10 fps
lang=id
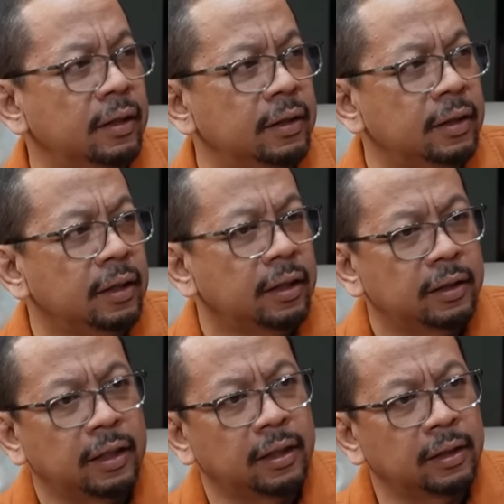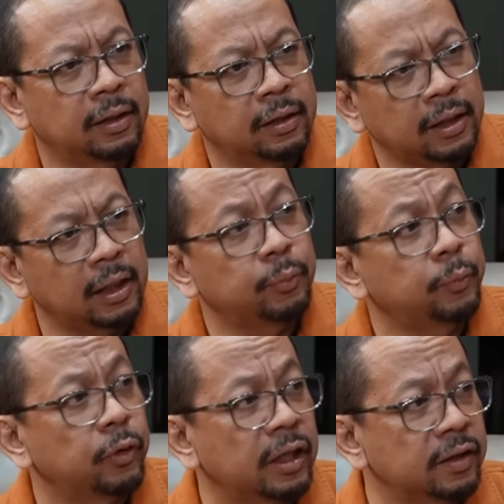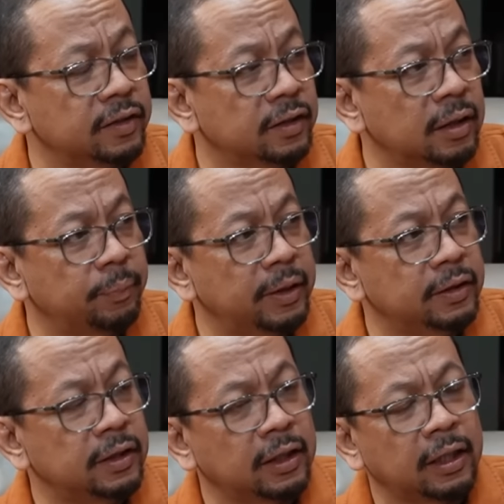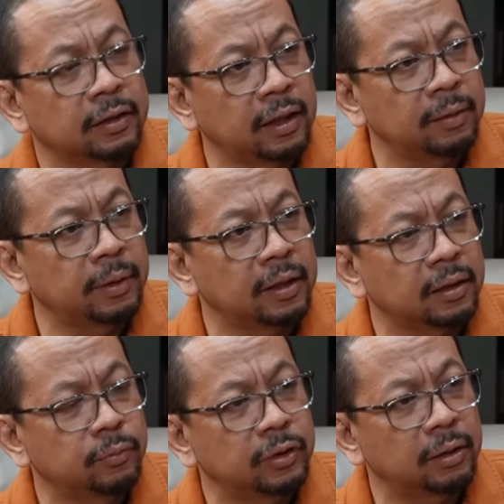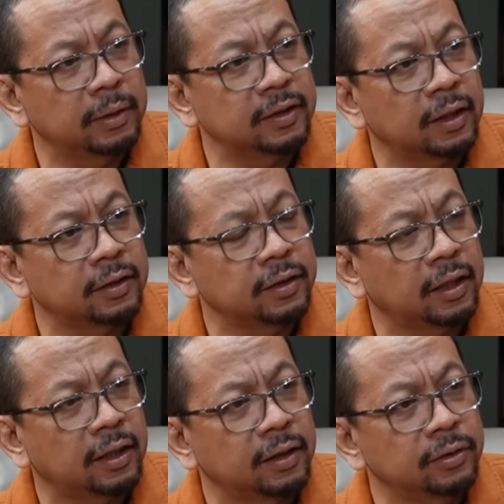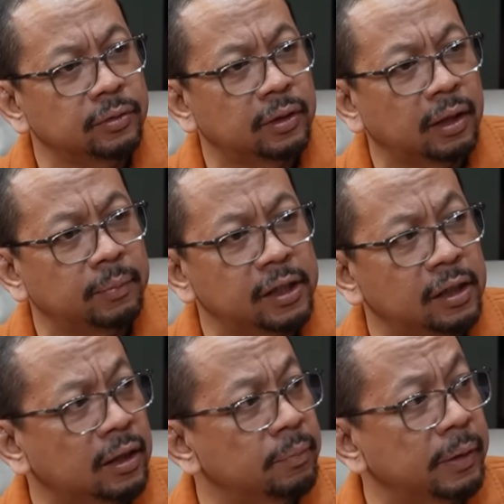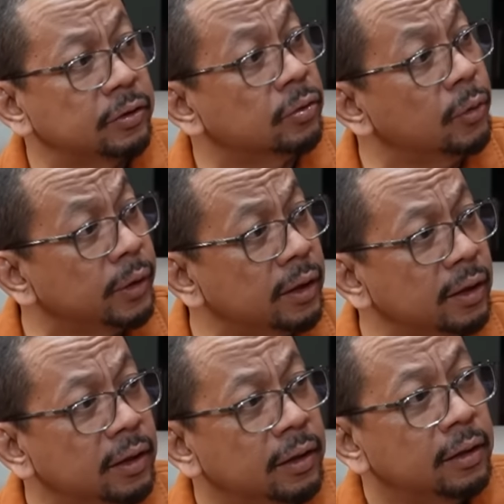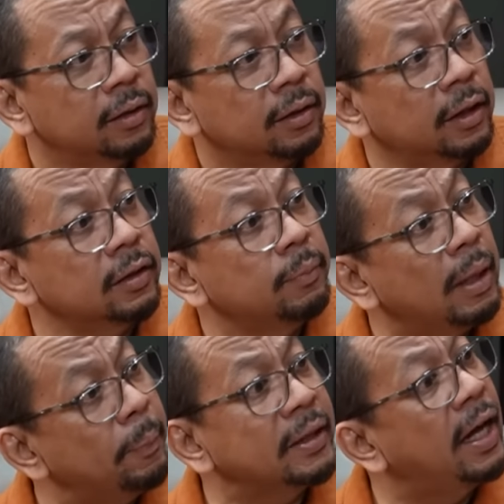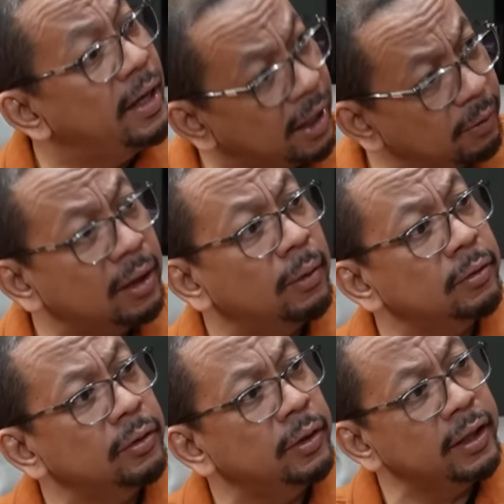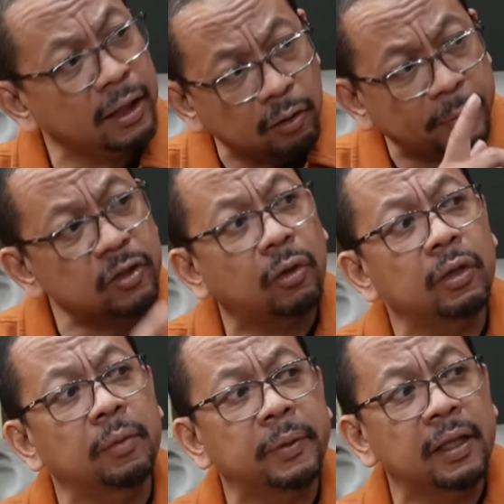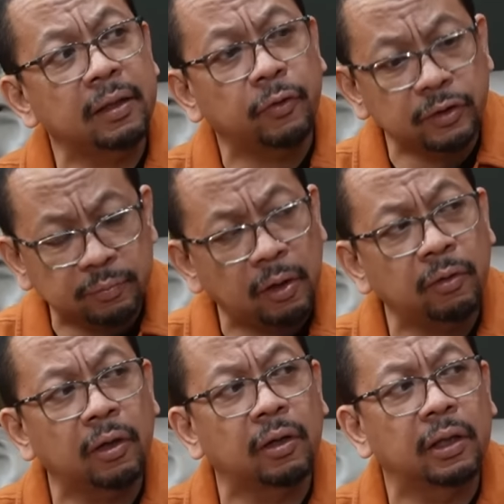Betul. Dan karena popularitasnya sampai di Jakarta, maka kemudian masyarakat Jakarta juga menginginkan Pak Jokowi. Iya ketimbang petahana waktu itu. Ingat iya, loh Pak Jokowi bilang petahana Fauzi Bowo iya, loh.